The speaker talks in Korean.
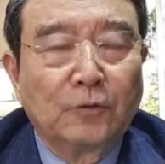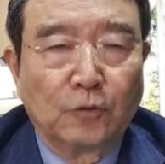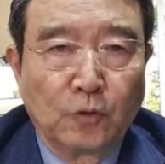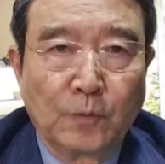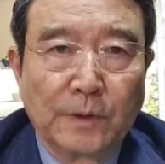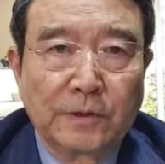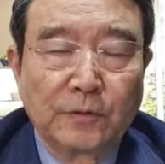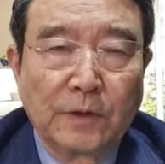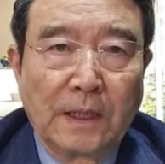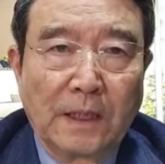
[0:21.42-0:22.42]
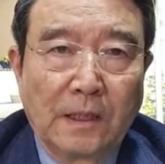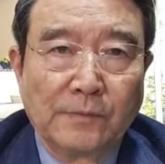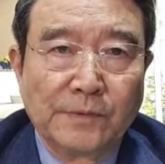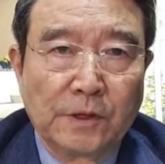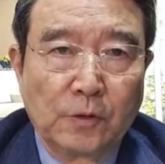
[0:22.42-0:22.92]
구독 버튼과
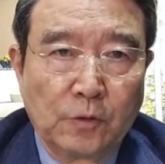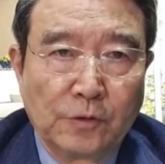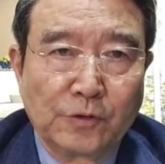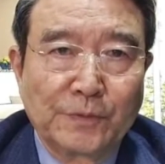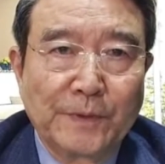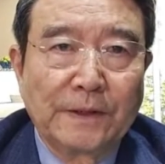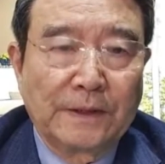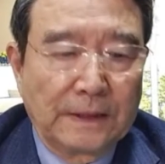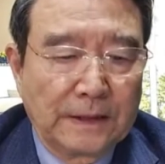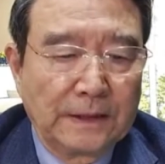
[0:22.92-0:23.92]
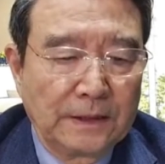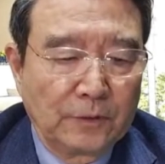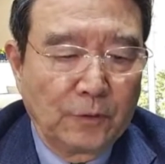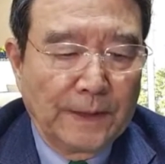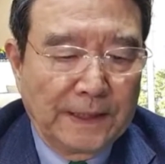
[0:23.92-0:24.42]
엄지를 눌러주시면 대단히
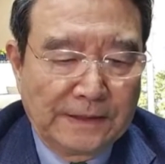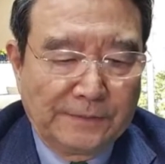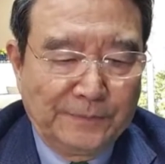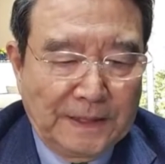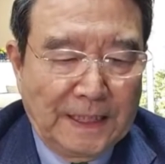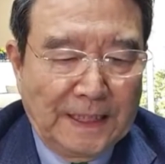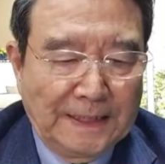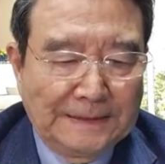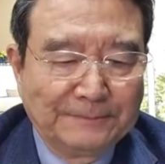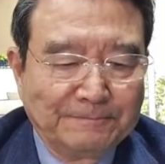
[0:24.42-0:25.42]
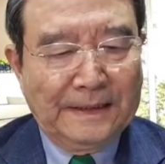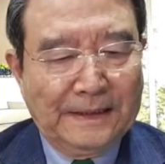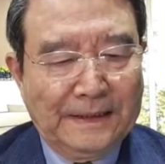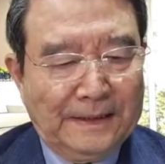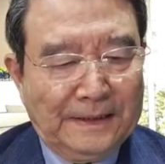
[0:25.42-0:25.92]
고맙겠습니다.
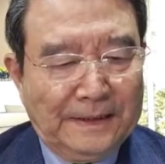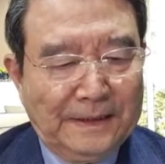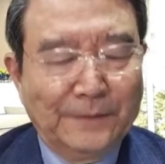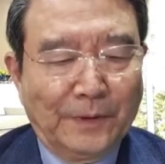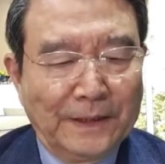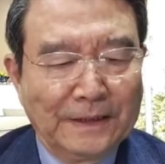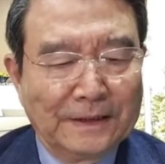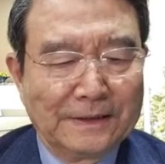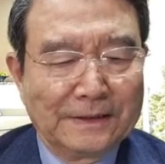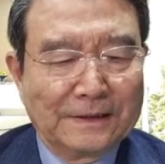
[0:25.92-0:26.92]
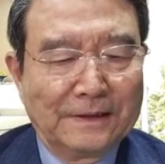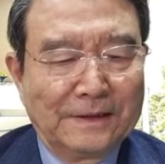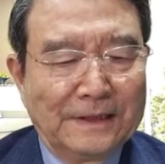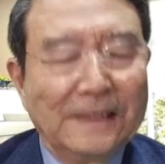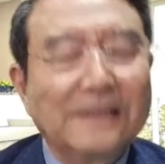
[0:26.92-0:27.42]
이번에는 그 저
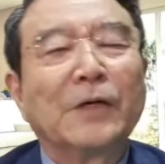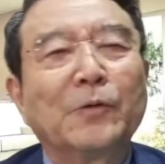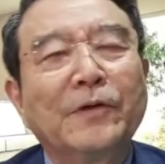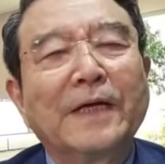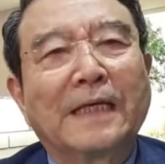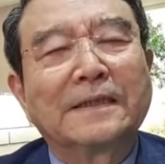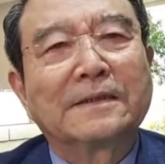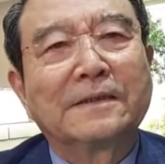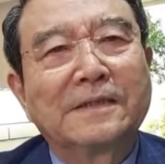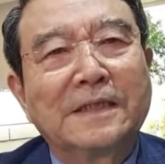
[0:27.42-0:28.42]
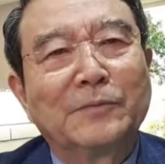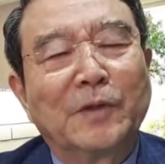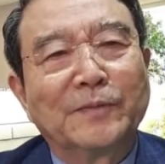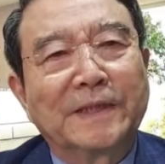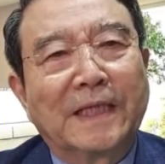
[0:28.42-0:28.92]
이 정권의 가장 특징이
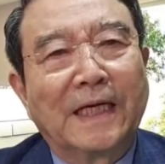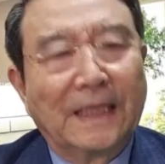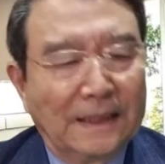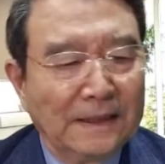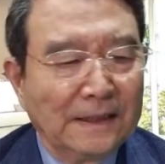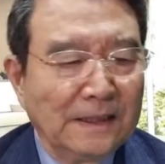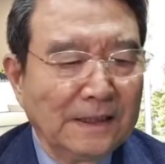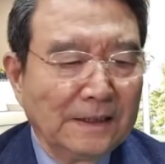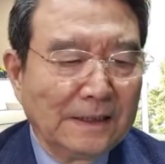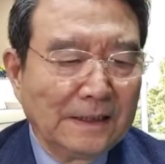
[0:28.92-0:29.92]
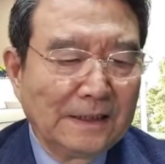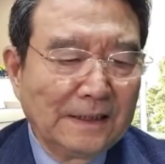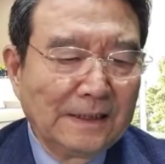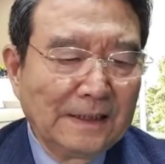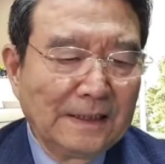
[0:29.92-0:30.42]
뭡니까? 이
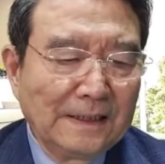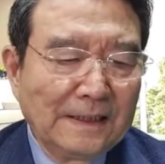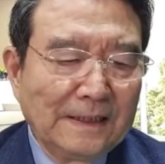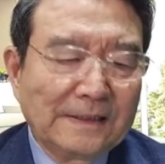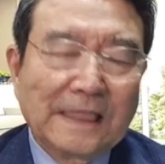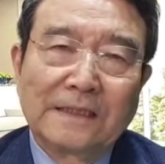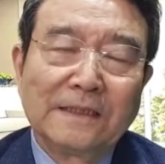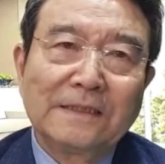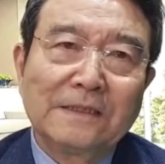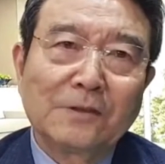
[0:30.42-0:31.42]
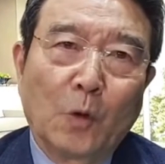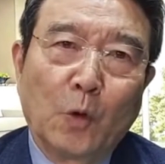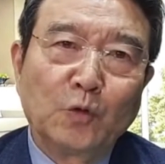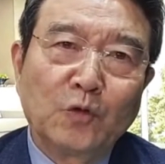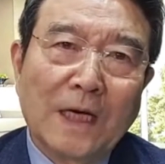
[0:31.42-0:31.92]
자기네들은
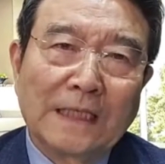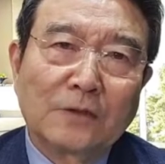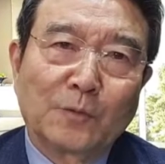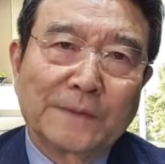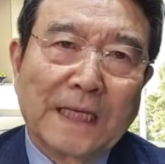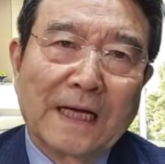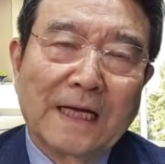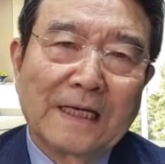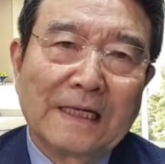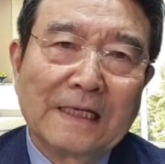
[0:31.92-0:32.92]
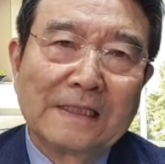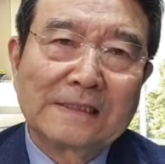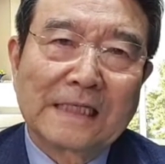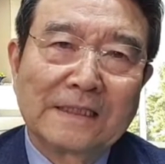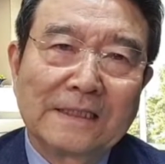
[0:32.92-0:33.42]
오류가 하나도 없다.
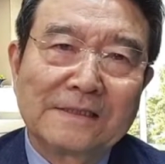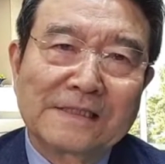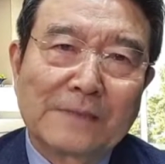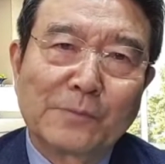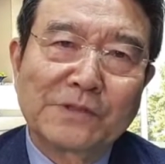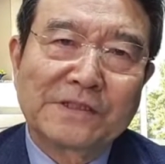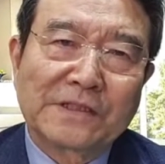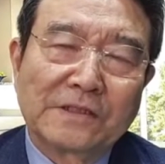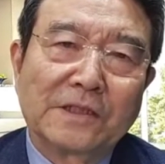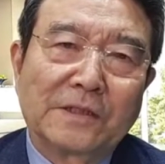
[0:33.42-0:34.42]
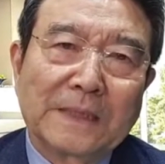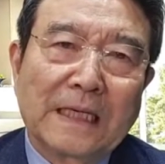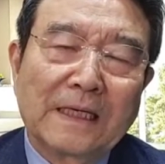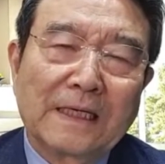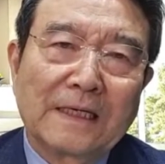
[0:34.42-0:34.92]
자기네들은 잘못이 전혀 없다.